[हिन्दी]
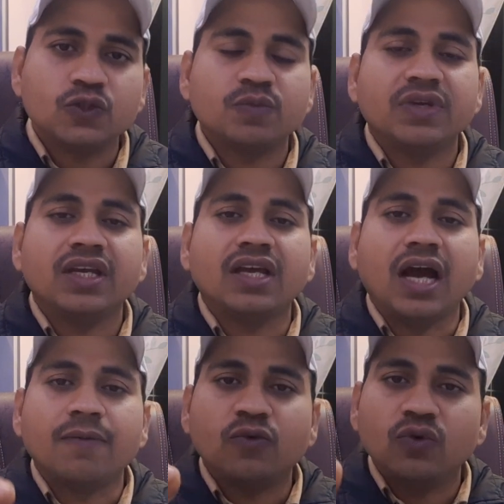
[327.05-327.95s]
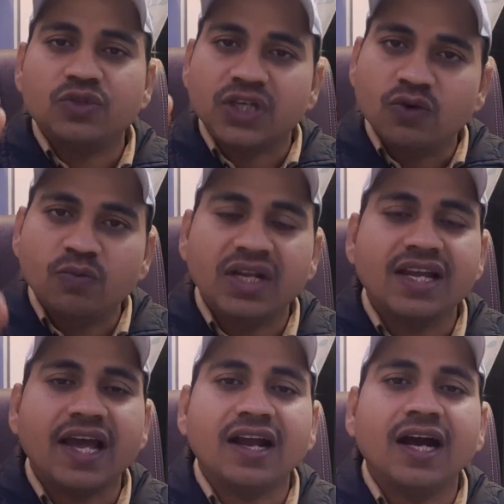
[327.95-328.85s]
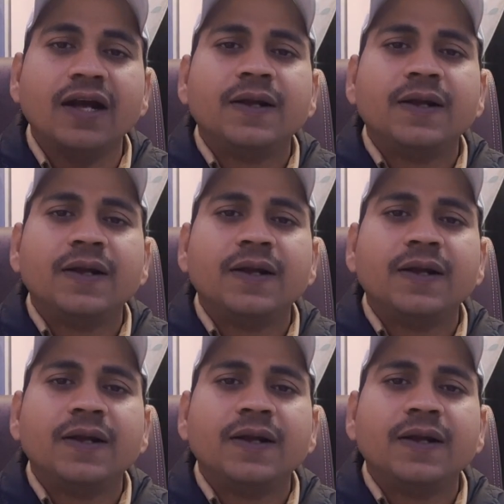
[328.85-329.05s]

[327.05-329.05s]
उसमें आपको जरूर मिल जाएगा